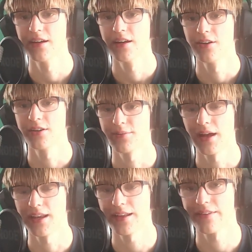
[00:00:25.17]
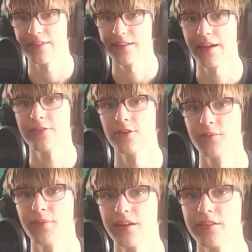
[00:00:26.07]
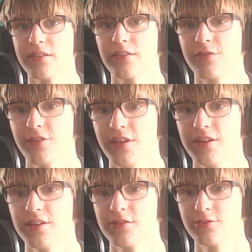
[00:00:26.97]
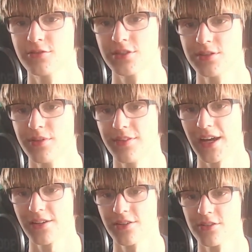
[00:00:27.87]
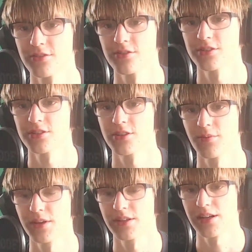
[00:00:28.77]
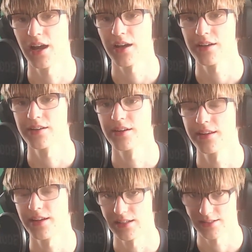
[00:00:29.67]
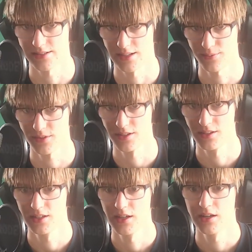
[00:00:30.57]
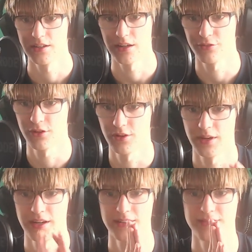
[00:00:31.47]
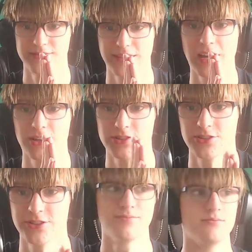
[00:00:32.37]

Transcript: unter meinen letzten Night Comics viele gute Bewertungen und Kommentare hinterlassen habt. Dafür nochmal Dankeschön.